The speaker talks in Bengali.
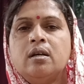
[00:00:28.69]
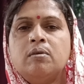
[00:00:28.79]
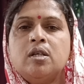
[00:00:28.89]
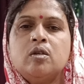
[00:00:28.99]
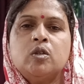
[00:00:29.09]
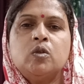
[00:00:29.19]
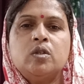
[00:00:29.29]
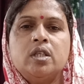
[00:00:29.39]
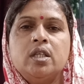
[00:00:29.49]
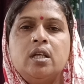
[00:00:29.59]
আবার রক্ত
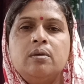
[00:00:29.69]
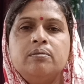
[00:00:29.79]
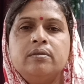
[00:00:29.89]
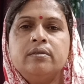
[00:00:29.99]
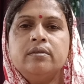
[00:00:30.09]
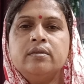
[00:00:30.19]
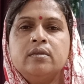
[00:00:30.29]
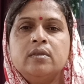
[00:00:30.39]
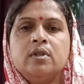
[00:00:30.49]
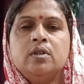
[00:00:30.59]
দিয়ে এলাম
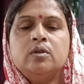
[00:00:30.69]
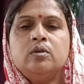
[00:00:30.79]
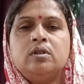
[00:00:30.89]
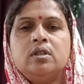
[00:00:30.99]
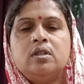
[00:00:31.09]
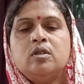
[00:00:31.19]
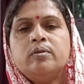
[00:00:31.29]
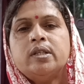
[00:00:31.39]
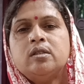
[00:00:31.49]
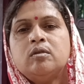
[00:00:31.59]
তো
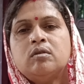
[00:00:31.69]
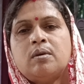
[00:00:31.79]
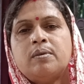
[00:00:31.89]
তৃতীয়বার যখন